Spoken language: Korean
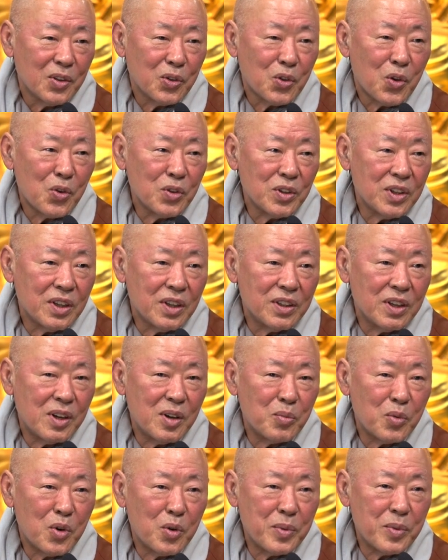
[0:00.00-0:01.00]

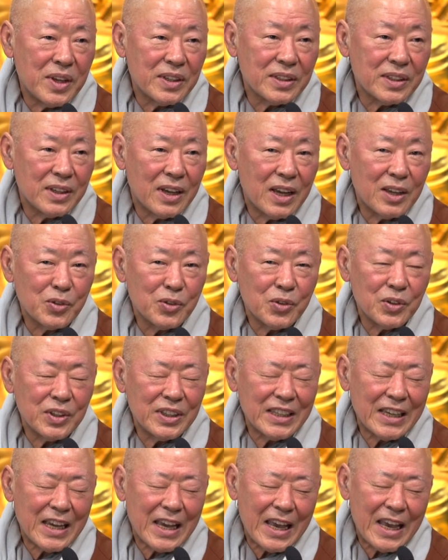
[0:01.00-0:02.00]
동료들 몸에서 아주
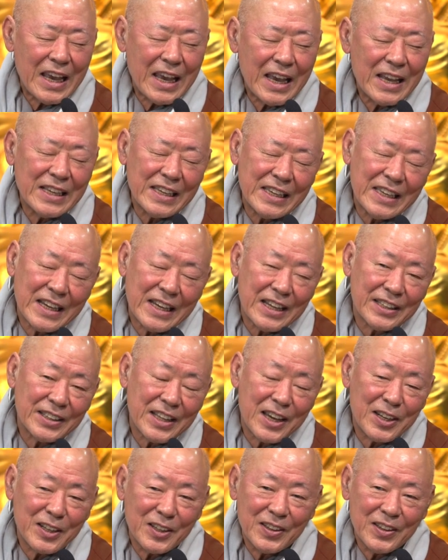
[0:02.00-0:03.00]
향기가
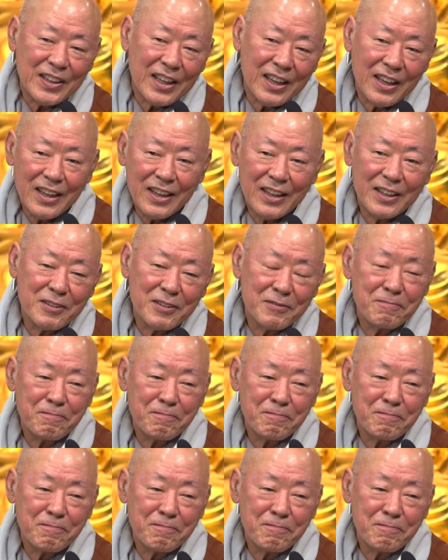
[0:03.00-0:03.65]
나는데